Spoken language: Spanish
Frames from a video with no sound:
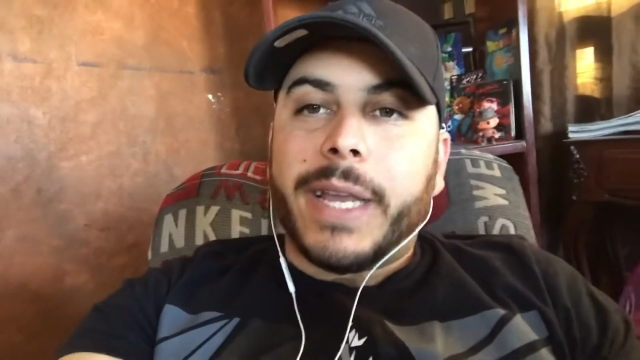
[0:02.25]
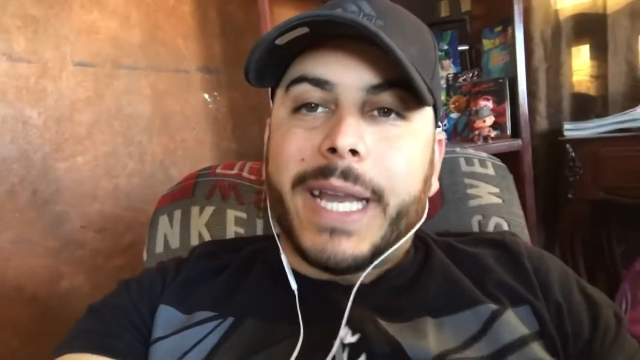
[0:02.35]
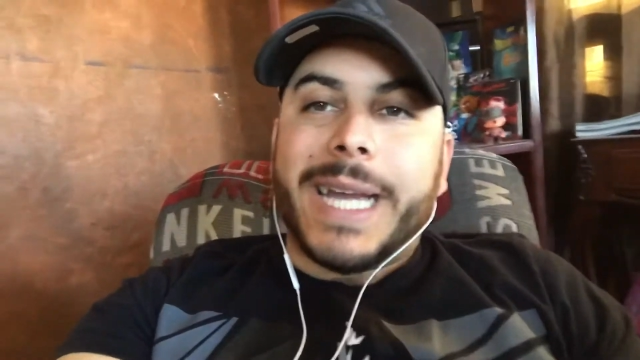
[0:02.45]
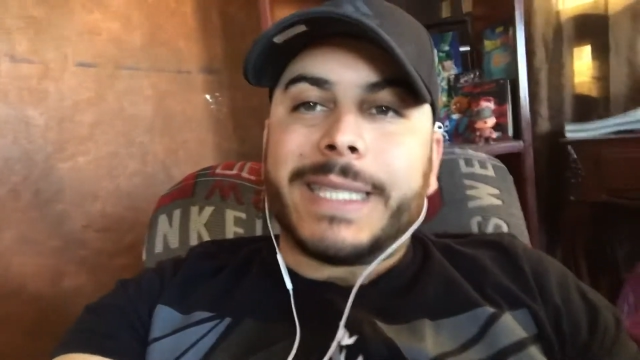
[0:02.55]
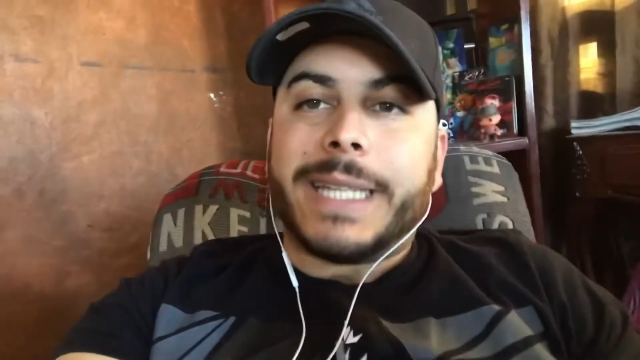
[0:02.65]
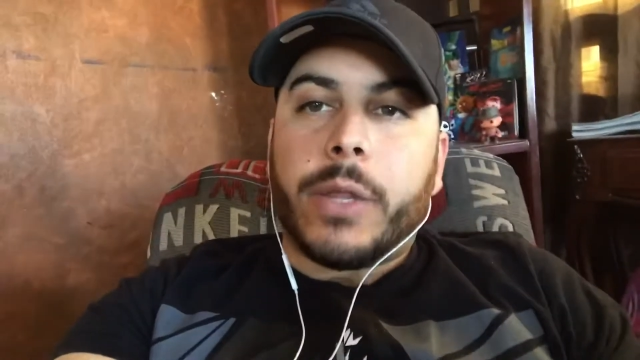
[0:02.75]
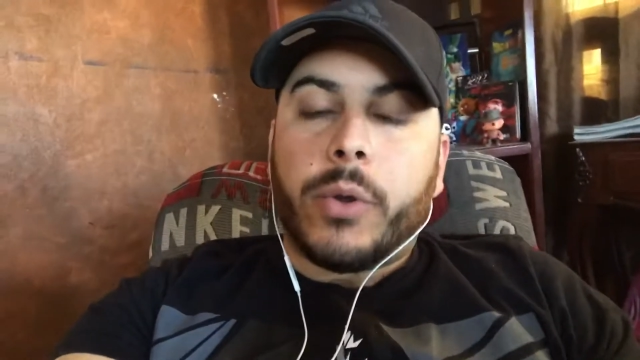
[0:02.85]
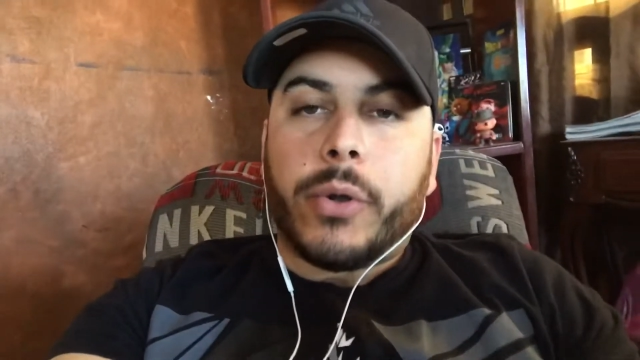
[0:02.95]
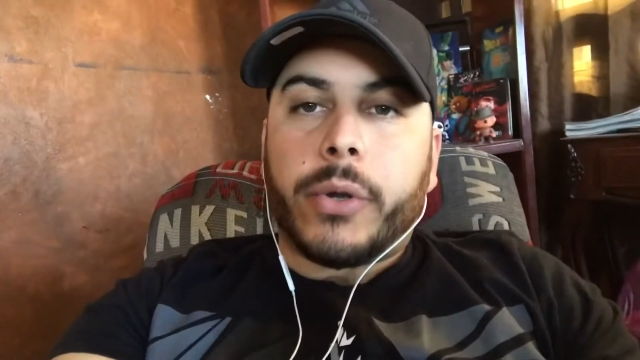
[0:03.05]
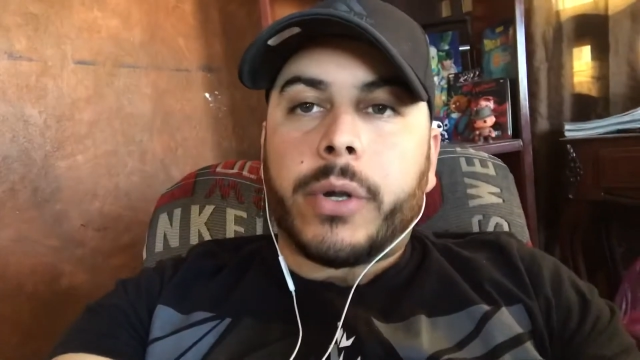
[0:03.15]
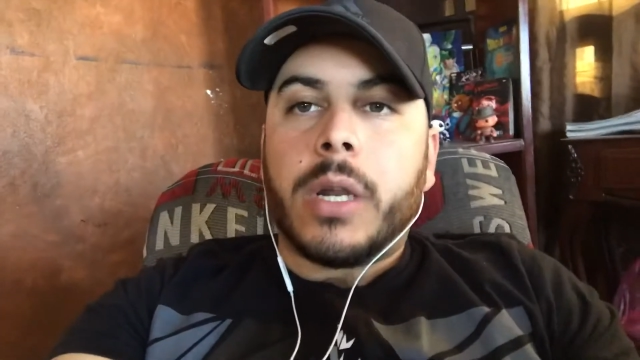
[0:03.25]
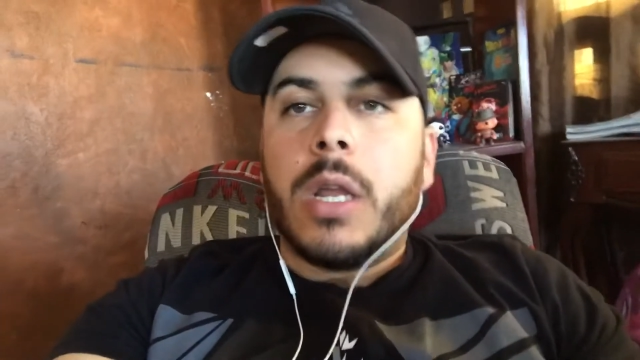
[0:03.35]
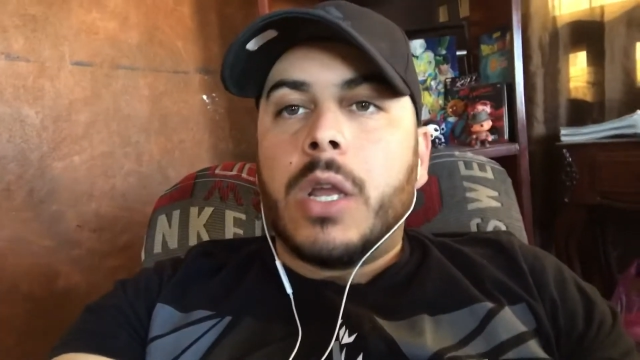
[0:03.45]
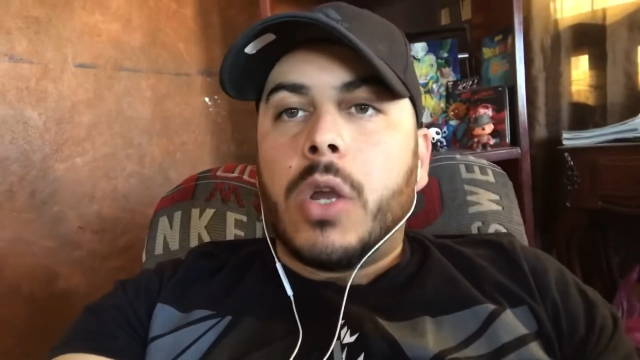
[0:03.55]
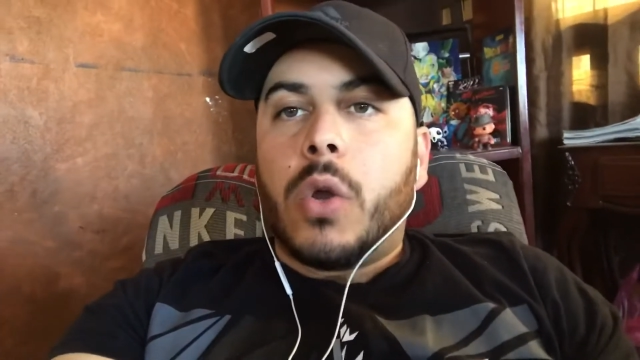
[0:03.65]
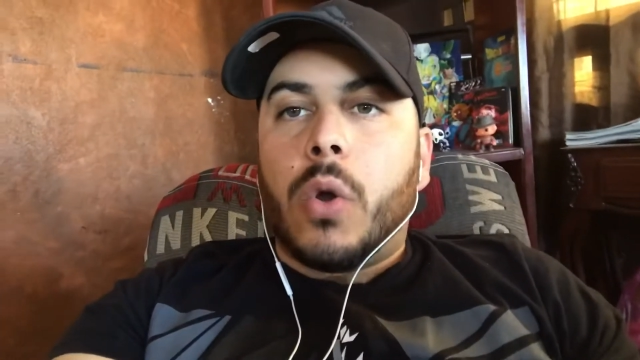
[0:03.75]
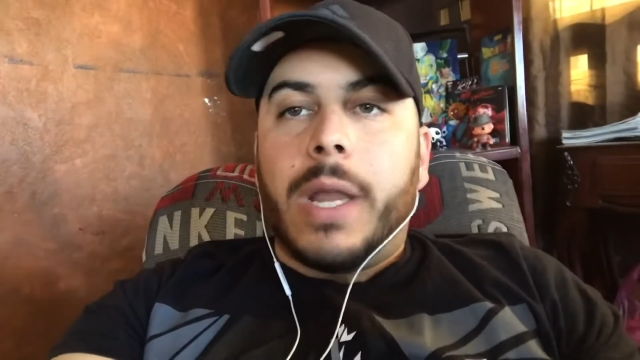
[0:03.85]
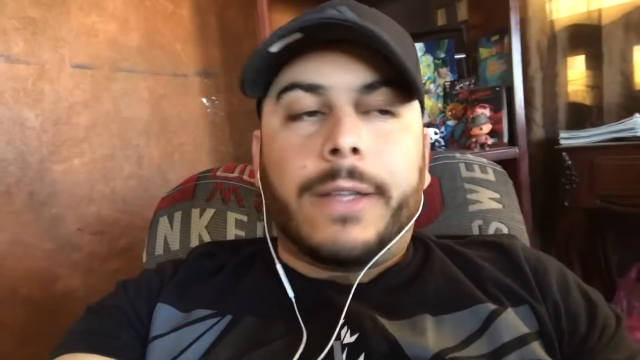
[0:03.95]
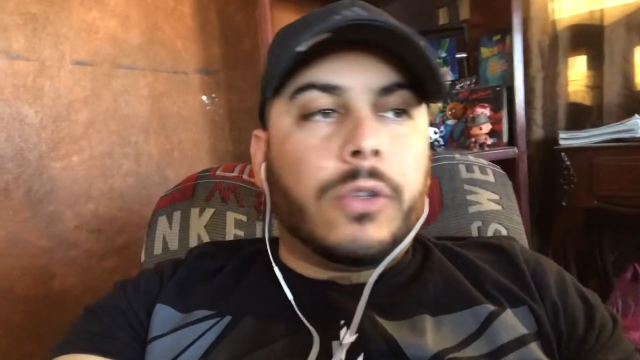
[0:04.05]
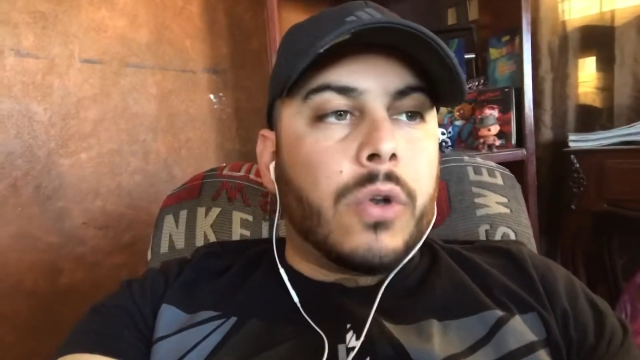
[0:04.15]
Cazador
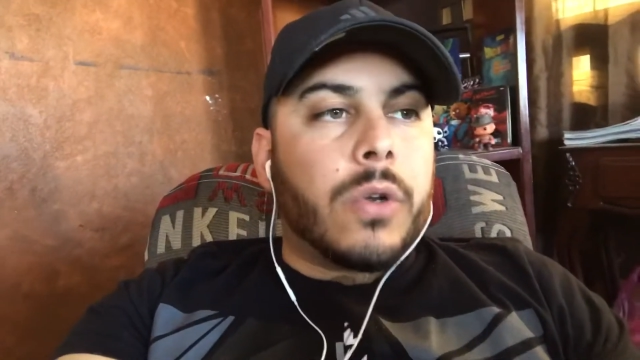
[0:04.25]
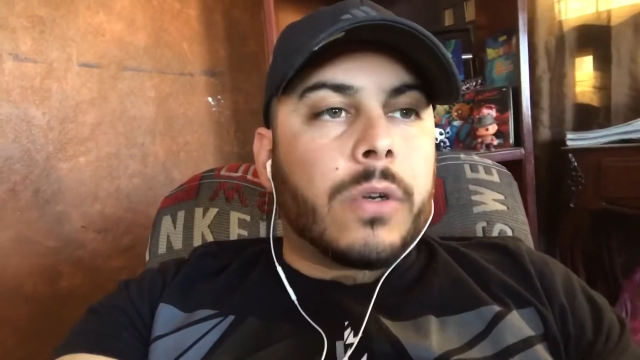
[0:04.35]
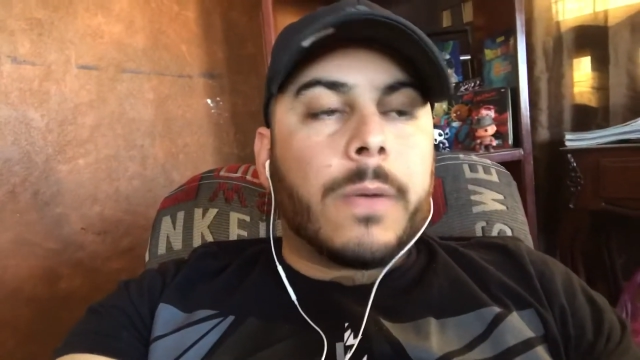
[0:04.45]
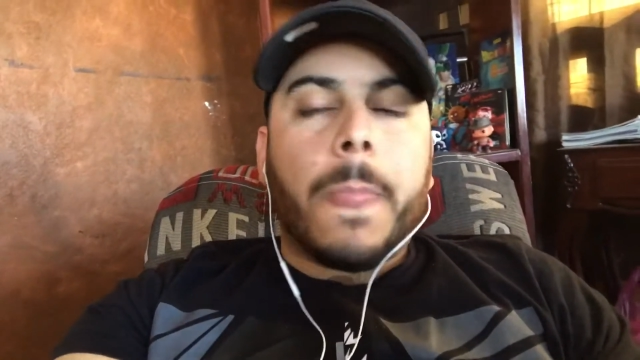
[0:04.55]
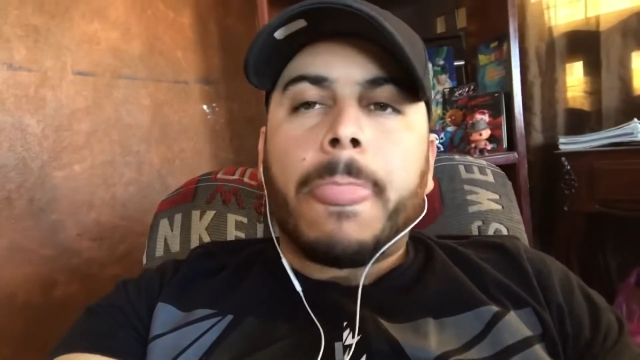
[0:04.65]
Colector.